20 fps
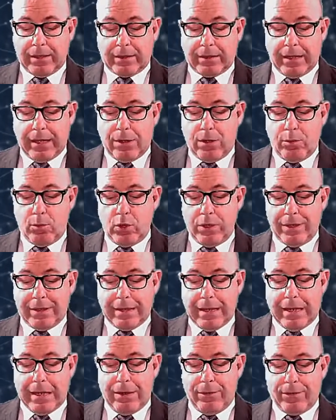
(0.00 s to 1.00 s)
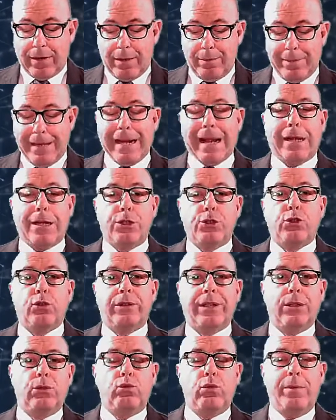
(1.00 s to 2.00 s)
Stracomunitario fa il bilancio
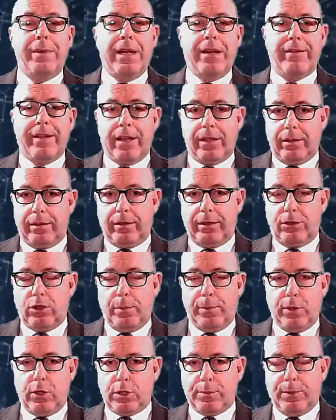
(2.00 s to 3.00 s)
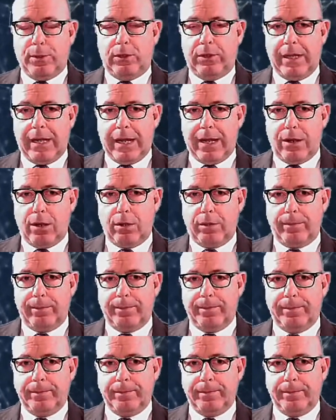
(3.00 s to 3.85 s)
del 2020. Dopo lo spotterello.